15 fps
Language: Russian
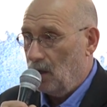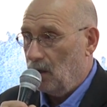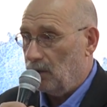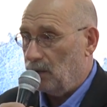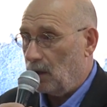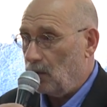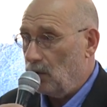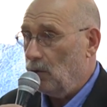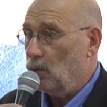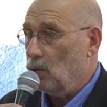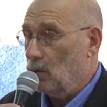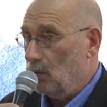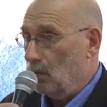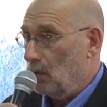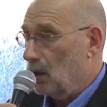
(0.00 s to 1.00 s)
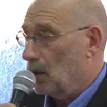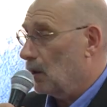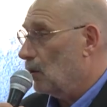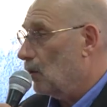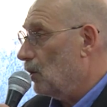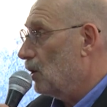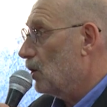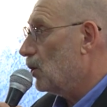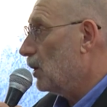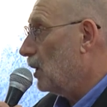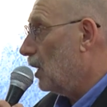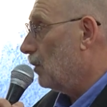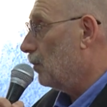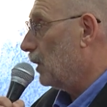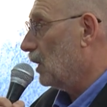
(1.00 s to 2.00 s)
Второй том, который
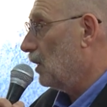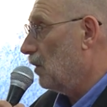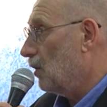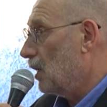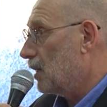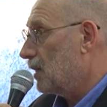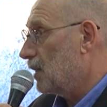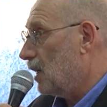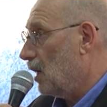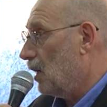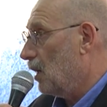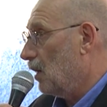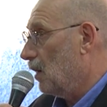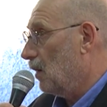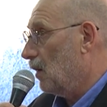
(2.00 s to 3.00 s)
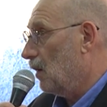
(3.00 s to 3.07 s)
начинает продаваться